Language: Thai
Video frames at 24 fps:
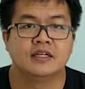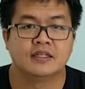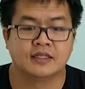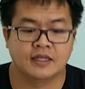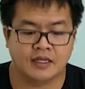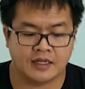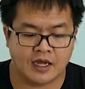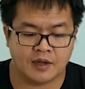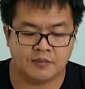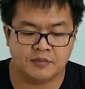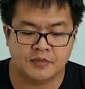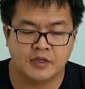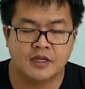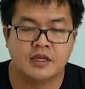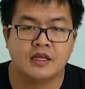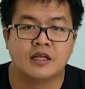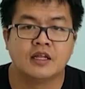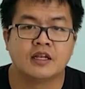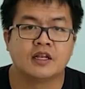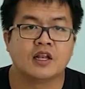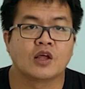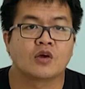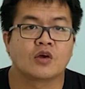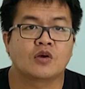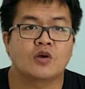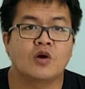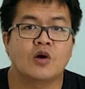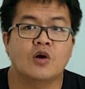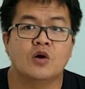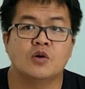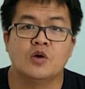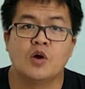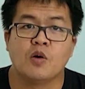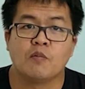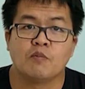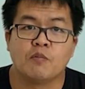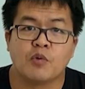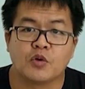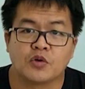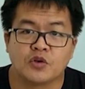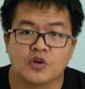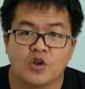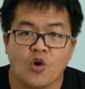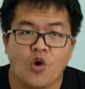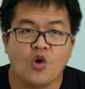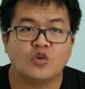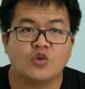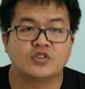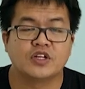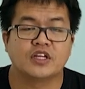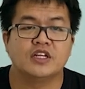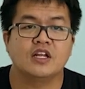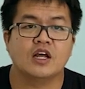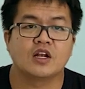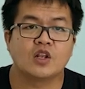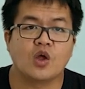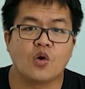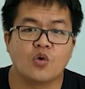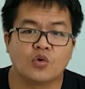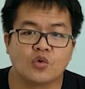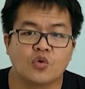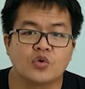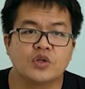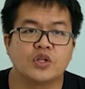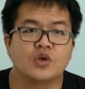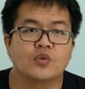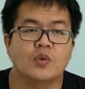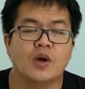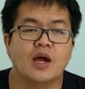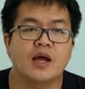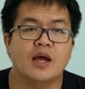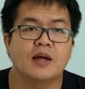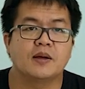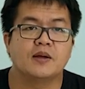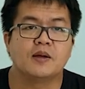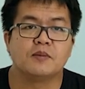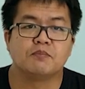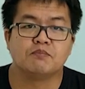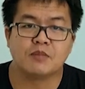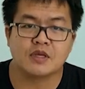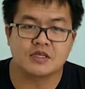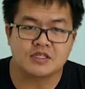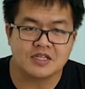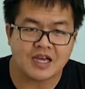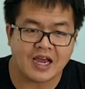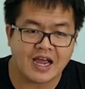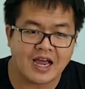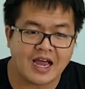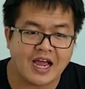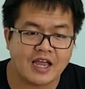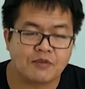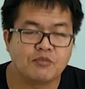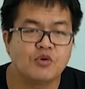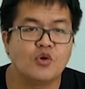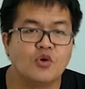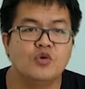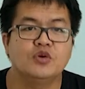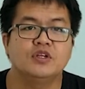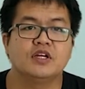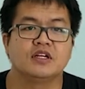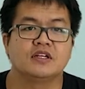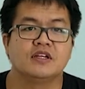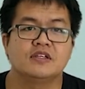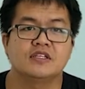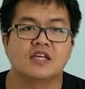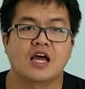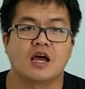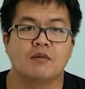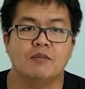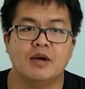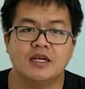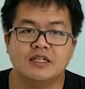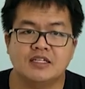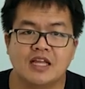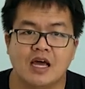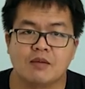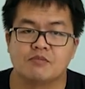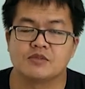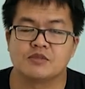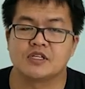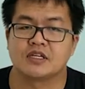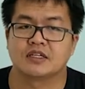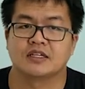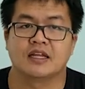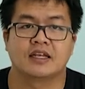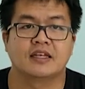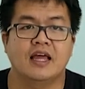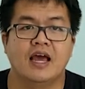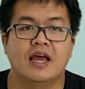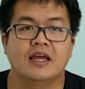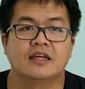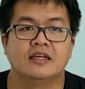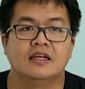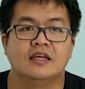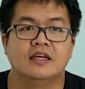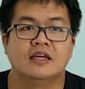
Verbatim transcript: นะครับแล้วก็บนโลกนี้เนี่ยเรารู้ดีว่ามีชายผู้หนึ่งที่สามารถทำสิ่งนั้นได้